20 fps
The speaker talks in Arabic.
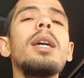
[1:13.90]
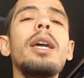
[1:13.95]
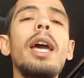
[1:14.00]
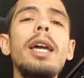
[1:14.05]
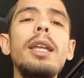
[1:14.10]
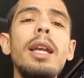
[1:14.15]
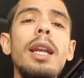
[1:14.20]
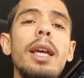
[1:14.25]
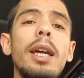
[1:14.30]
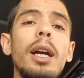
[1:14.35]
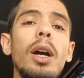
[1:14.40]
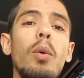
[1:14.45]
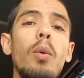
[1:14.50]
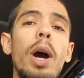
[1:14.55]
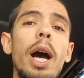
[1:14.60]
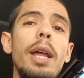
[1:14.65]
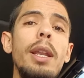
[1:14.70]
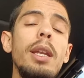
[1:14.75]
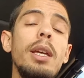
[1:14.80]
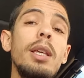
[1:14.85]
كاين
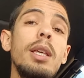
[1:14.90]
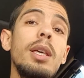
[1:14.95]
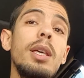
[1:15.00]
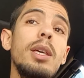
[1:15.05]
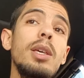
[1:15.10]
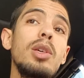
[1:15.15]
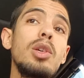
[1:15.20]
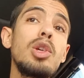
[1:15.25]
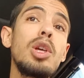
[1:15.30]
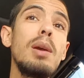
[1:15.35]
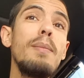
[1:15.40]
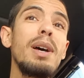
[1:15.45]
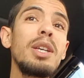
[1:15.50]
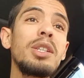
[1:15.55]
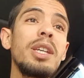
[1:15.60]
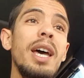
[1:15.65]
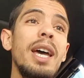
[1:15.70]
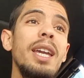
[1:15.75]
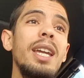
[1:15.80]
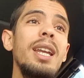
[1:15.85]
الاخوان شي
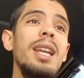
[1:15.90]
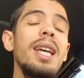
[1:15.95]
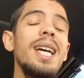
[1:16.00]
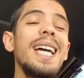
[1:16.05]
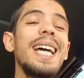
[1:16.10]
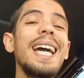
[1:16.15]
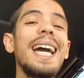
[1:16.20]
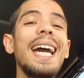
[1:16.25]
مسائل